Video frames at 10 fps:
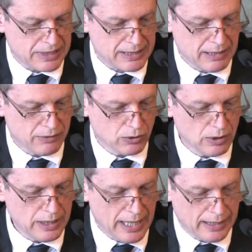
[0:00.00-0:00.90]

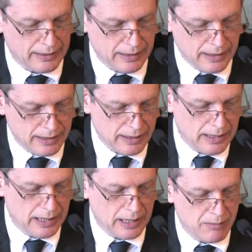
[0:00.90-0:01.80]
passavano gli anni
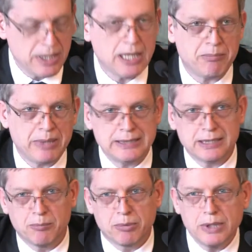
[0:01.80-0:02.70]
e la mia
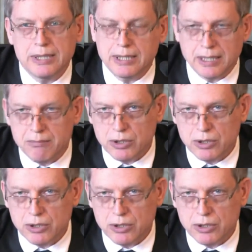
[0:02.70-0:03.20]
parte politica,